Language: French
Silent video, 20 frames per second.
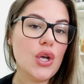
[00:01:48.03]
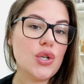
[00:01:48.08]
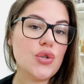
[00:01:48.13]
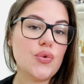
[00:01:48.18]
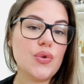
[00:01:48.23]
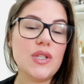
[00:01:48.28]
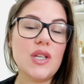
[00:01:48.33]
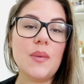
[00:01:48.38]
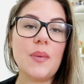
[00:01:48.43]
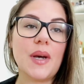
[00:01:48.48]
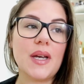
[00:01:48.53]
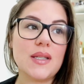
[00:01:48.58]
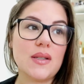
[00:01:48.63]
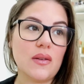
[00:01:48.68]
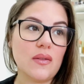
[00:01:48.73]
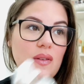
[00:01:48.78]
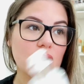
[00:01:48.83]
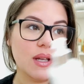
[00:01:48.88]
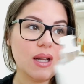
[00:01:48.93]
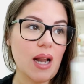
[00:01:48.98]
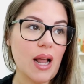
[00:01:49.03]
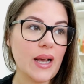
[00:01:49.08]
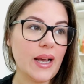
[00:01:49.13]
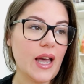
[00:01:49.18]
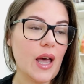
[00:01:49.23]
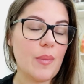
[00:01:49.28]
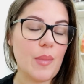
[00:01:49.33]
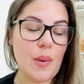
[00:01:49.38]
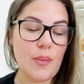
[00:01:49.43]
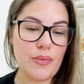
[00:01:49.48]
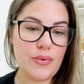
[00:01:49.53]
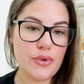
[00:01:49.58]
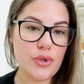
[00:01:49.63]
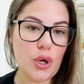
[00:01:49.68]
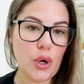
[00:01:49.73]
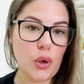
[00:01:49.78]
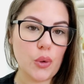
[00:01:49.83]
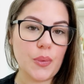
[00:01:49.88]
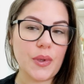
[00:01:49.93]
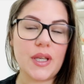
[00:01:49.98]
Je vous ai présenté la gamme à
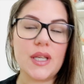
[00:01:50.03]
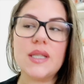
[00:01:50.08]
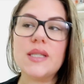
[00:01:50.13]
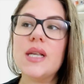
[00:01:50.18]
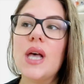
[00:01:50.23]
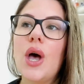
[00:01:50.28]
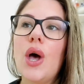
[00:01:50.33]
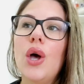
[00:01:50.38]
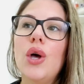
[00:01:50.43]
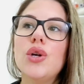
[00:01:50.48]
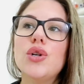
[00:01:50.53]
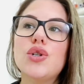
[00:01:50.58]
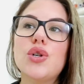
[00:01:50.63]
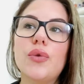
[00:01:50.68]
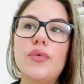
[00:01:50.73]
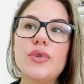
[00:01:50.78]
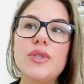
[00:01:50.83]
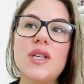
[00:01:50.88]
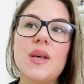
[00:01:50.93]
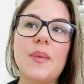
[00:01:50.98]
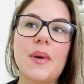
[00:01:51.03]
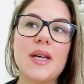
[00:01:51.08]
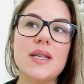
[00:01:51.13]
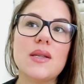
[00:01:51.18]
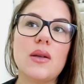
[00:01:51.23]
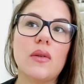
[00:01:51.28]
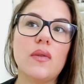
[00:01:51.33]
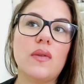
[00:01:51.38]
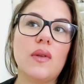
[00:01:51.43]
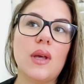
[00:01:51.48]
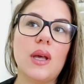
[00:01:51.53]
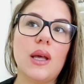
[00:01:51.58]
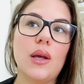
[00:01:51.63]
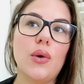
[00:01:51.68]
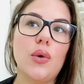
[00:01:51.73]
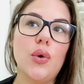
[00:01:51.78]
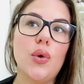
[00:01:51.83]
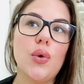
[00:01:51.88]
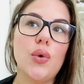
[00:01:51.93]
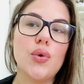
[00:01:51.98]
plusieurs reprises, je vous ai
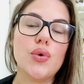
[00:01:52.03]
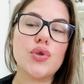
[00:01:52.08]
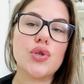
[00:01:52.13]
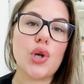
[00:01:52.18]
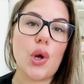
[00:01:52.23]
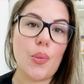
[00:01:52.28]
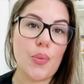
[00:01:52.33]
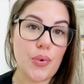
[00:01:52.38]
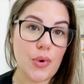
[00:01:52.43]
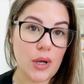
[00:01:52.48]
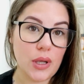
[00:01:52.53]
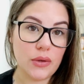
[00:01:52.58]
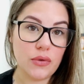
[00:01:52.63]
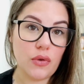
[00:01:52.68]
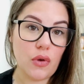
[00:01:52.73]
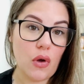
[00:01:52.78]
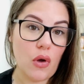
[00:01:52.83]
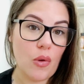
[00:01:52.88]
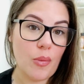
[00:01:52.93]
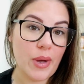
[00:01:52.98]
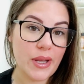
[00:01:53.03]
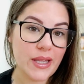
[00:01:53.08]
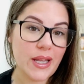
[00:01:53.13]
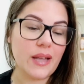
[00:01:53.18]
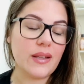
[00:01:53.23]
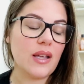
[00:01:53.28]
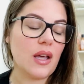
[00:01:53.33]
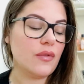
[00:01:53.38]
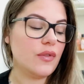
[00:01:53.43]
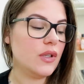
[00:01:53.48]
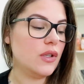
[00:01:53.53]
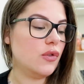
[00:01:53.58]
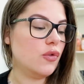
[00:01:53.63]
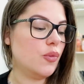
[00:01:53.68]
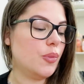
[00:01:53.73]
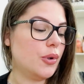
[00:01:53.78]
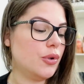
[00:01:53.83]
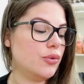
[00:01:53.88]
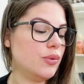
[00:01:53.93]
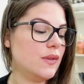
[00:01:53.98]
présenté le shampoing dans ma dernière
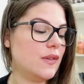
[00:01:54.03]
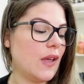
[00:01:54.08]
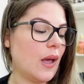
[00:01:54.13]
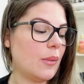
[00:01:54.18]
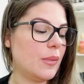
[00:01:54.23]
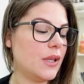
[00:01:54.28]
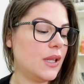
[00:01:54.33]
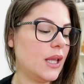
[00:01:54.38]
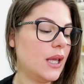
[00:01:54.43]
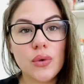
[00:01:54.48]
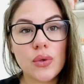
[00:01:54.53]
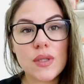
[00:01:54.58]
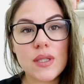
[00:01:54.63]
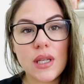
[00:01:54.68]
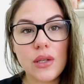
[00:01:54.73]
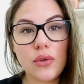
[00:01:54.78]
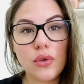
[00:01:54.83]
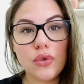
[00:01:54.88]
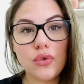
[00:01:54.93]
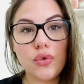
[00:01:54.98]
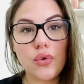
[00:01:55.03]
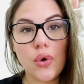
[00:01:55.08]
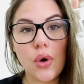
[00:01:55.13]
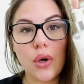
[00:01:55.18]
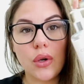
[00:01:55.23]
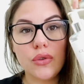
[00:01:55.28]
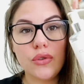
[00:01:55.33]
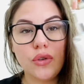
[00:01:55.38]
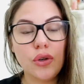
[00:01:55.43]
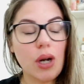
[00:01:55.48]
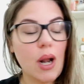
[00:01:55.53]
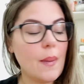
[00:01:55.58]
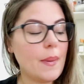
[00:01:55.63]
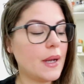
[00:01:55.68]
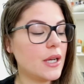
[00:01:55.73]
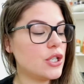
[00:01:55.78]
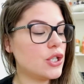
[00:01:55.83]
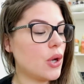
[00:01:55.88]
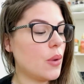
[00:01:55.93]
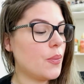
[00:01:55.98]
vidéo produit terminé. donc c'est au tour de
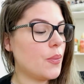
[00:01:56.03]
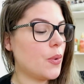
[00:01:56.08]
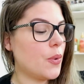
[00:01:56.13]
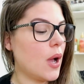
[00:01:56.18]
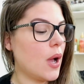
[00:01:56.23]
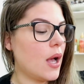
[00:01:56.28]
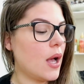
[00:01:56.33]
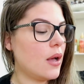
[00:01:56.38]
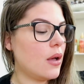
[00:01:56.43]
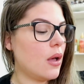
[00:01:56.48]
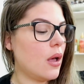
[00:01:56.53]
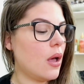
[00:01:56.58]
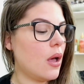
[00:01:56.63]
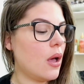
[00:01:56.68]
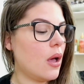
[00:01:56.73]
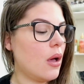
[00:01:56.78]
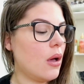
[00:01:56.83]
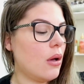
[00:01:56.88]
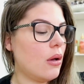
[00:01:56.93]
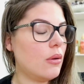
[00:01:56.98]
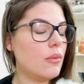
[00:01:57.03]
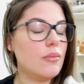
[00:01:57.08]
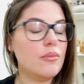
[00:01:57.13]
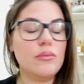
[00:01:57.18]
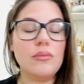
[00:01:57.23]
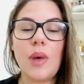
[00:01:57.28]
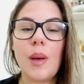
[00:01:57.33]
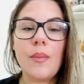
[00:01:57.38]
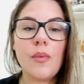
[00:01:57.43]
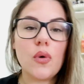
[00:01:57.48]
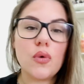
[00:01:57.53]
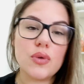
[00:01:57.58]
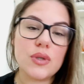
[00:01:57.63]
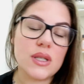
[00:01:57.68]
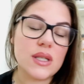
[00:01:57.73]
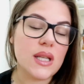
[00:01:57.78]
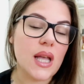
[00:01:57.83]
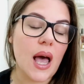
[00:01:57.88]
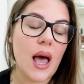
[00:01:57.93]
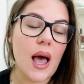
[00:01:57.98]
l'après-shampoing. Euh, euh, même
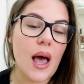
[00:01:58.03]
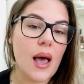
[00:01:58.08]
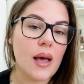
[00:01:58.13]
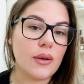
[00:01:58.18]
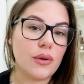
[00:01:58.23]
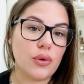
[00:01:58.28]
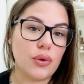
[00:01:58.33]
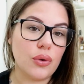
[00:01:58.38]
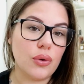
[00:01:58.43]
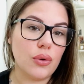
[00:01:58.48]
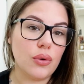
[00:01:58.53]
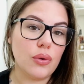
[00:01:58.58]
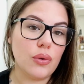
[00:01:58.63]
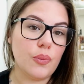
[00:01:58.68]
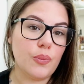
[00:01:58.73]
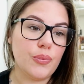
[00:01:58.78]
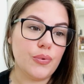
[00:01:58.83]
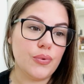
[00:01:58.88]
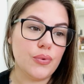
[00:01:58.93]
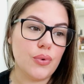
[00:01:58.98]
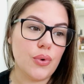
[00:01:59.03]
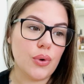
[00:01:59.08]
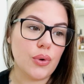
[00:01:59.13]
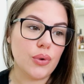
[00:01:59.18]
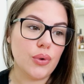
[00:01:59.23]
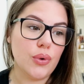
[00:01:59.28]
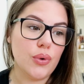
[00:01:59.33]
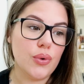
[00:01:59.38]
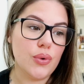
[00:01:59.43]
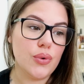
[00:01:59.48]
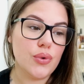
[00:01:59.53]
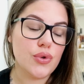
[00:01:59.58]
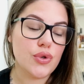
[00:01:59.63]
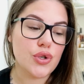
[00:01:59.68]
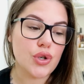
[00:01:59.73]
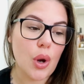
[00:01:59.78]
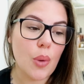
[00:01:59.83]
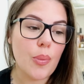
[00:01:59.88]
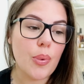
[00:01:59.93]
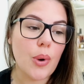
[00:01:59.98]
constat que pour le
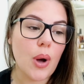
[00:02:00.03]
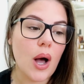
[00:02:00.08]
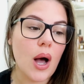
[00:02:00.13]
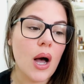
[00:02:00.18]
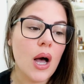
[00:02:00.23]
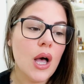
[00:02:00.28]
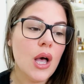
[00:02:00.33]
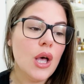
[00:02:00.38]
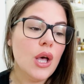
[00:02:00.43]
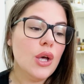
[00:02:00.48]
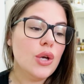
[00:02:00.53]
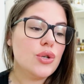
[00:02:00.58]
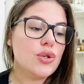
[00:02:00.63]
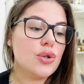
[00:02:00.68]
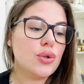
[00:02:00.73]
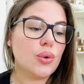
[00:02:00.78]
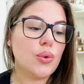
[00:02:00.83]
shampoing. Je